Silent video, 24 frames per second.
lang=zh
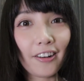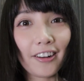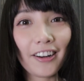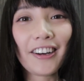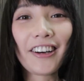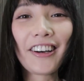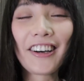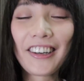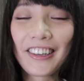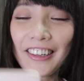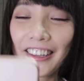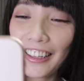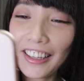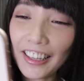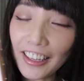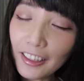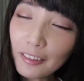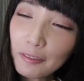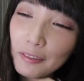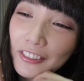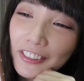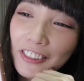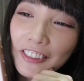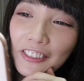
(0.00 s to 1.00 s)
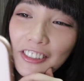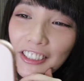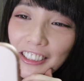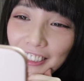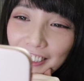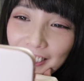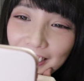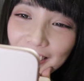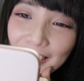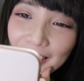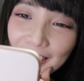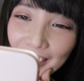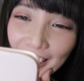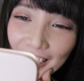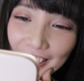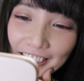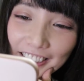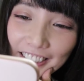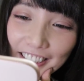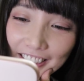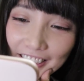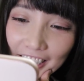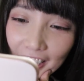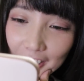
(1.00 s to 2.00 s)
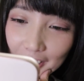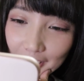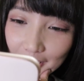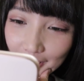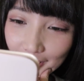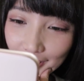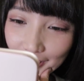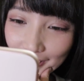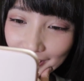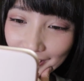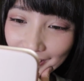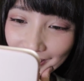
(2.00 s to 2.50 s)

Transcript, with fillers: 哈，哎，目前为止其实还是第三颗星